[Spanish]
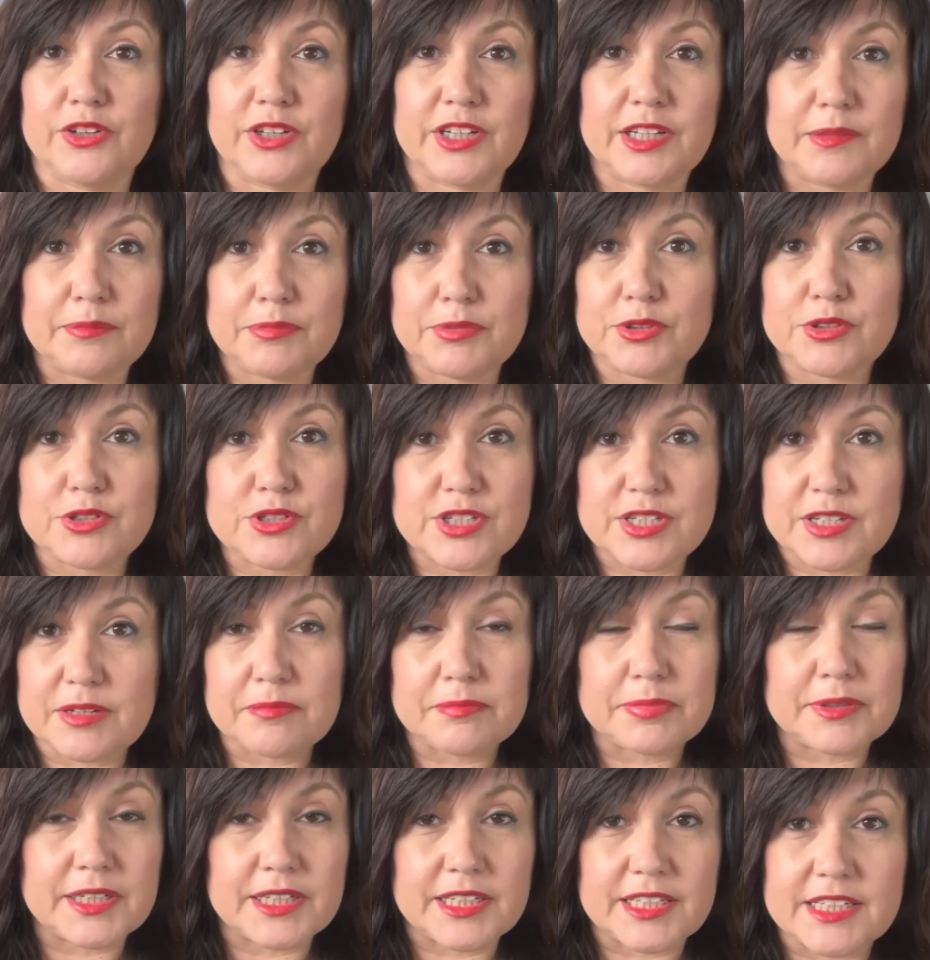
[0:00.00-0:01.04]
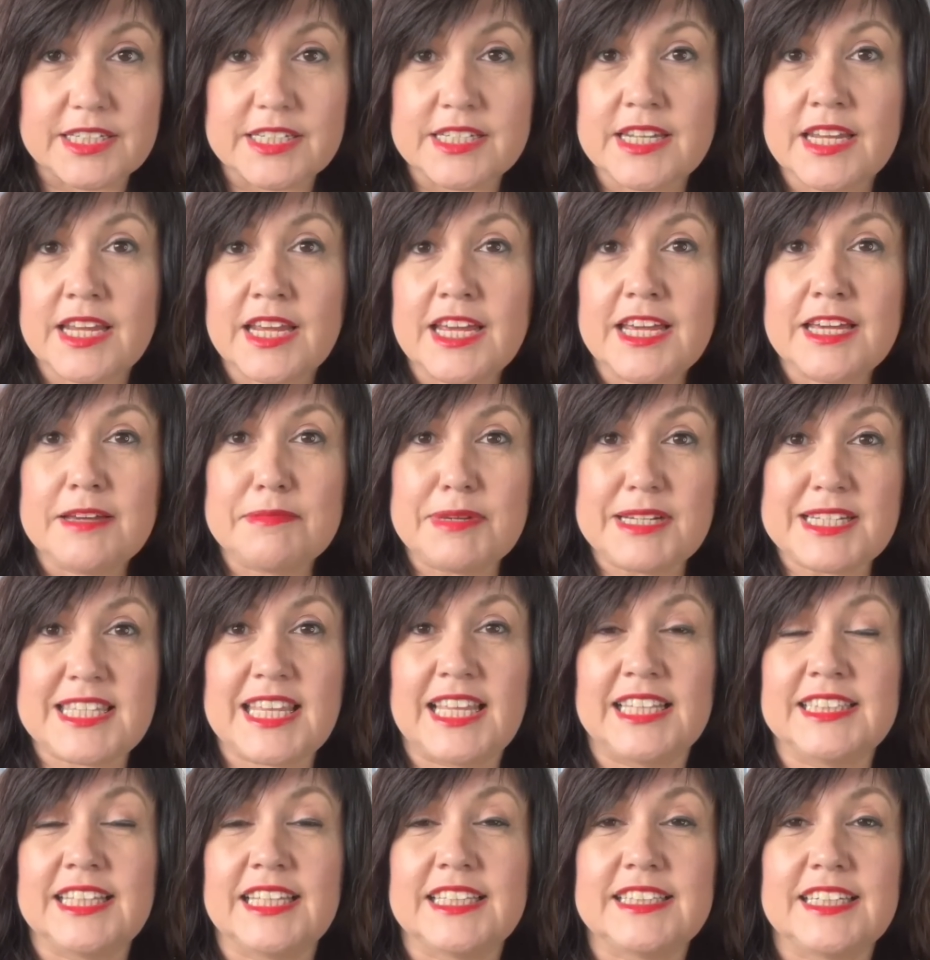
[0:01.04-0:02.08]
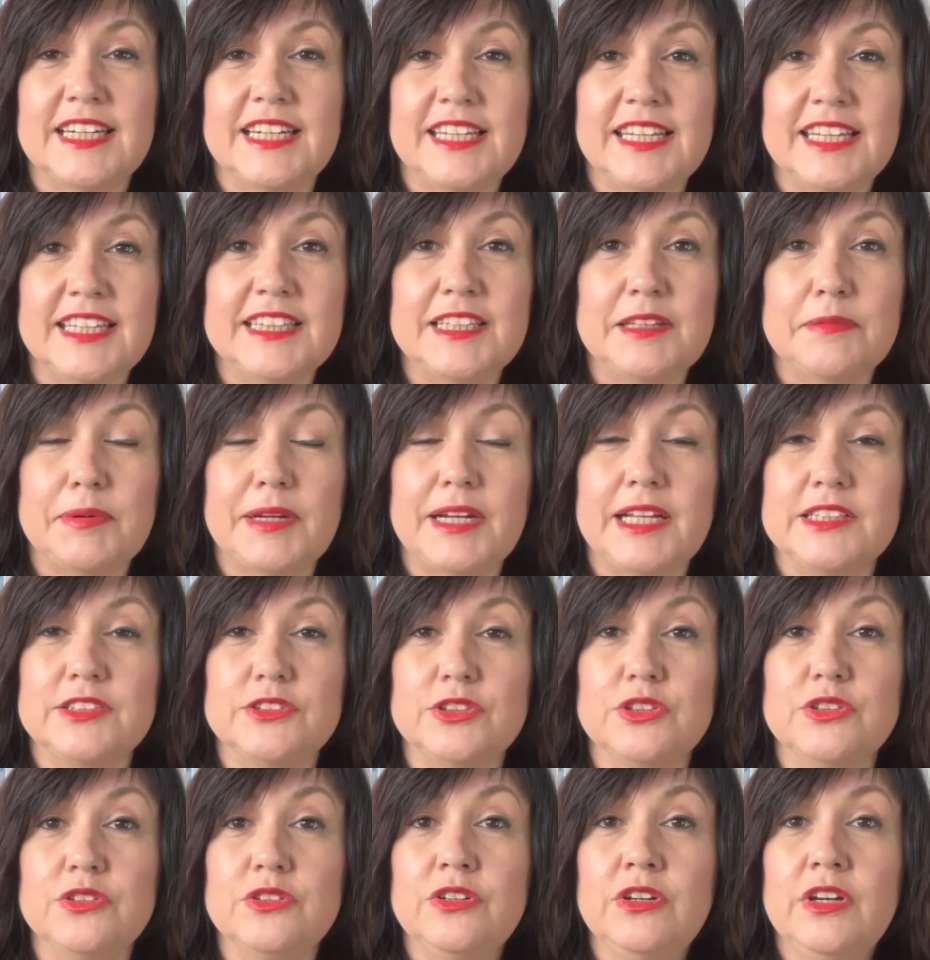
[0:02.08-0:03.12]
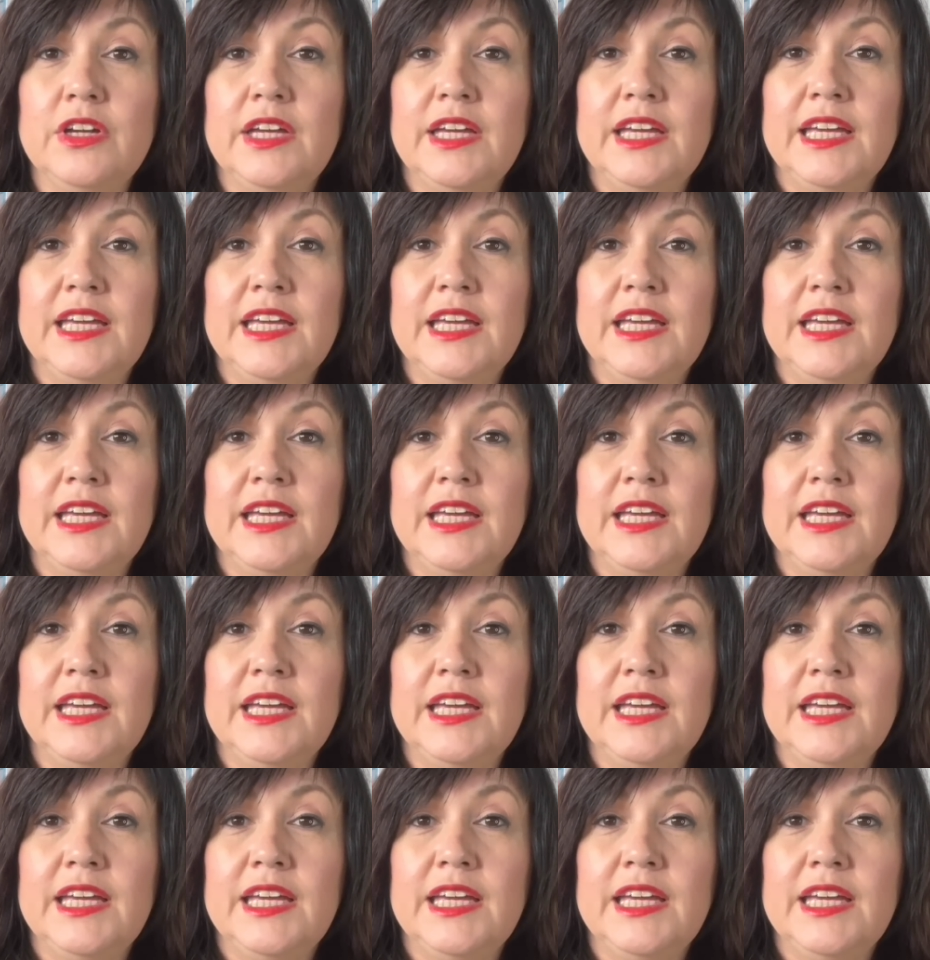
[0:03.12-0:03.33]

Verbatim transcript: Egipto siempre es bastante atrayente para todo,